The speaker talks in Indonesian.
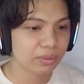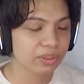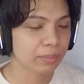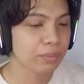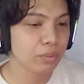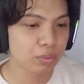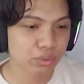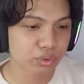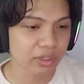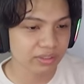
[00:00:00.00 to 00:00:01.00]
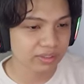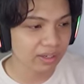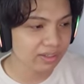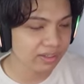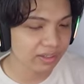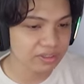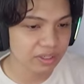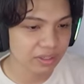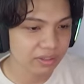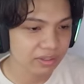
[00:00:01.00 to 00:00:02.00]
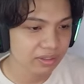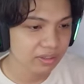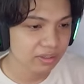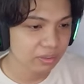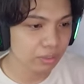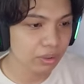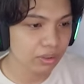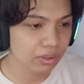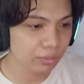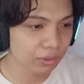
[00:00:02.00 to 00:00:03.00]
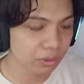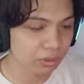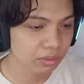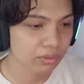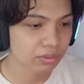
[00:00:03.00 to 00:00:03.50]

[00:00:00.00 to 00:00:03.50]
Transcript: Wah, tapi wujud astralnya, guys, ya. Wih, kepentok.